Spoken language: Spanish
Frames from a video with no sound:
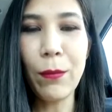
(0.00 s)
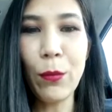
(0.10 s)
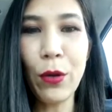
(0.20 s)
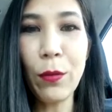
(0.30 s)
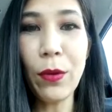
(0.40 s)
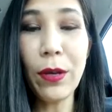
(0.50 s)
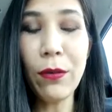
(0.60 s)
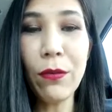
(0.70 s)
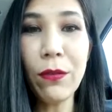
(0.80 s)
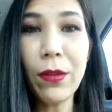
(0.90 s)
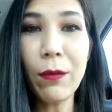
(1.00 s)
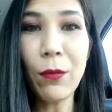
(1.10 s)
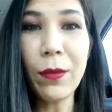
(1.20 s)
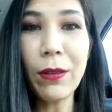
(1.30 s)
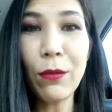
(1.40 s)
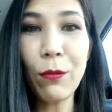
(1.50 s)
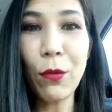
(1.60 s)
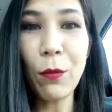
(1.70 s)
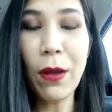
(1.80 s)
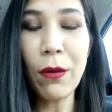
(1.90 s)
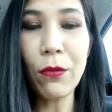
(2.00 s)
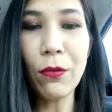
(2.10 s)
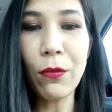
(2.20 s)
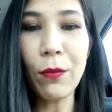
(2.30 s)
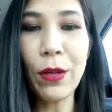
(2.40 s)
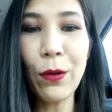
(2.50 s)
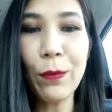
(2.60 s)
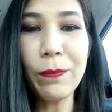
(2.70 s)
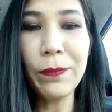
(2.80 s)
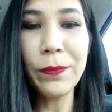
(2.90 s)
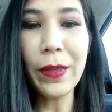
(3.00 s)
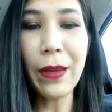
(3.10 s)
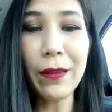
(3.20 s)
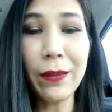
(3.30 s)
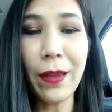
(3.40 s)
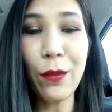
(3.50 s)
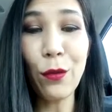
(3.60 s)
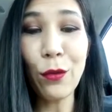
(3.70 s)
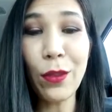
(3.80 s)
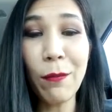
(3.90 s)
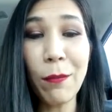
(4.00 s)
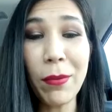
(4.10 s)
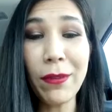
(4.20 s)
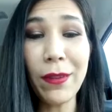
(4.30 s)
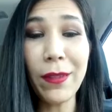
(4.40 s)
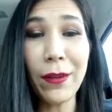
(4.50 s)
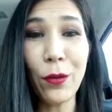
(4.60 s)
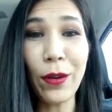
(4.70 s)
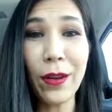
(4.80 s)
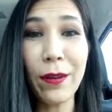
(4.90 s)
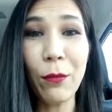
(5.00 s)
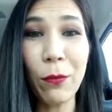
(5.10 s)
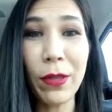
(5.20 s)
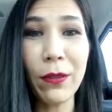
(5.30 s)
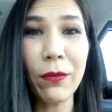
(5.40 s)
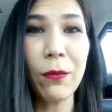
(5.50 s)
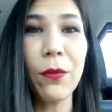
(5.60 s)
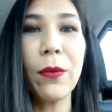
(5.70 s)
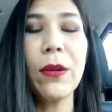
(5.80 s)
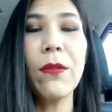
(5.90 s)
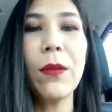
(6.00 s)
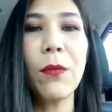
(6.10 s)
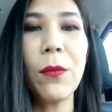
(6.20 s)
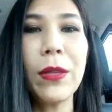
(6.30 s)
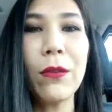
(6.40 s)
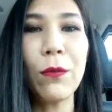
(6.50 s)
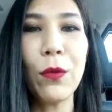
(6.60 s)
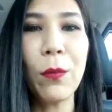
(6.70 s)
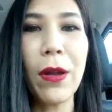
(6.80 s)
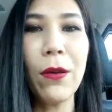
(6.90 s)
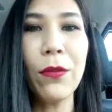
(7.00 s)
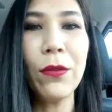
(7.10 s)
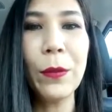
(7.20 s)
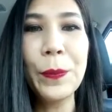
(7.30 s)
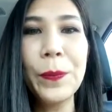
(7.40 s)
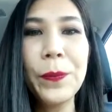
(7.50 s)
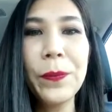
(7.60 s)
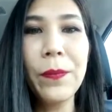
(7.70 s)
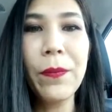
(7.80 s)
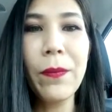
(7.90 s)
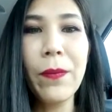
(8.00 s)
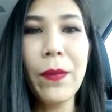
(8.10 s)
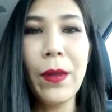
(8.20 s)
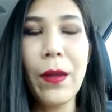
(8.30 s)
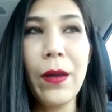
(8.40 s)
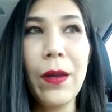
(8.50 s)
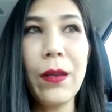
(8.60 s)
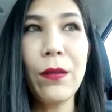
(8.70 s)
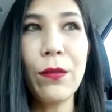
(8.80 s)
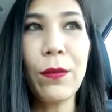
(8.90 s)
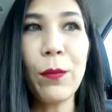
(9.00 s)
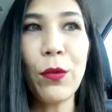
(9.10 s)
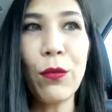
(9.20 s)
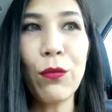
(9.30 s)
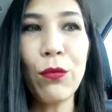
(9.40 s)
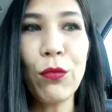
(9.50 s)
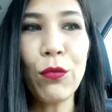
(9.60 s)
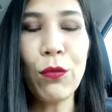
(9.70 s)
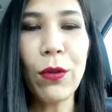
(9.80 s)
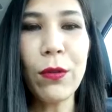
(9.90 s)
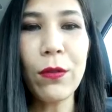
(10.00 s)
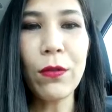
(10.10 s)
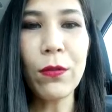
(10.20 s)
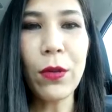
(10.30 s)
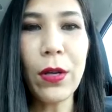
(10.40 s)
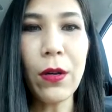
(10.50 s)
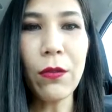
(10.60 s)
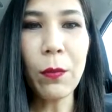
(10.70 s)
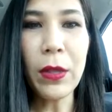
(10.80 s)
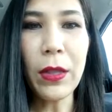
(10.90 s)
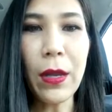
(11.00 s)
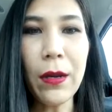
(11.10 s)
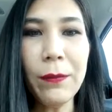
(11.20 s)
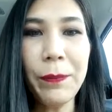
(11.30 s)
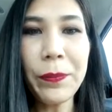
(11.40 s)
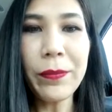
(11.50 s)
muy buenos y en momentos muy malos conmigo. He estado yo también presente con él en momentos muy buenos y momentos muy malos. Estuvimos juntos cuando estuvo en el hospital.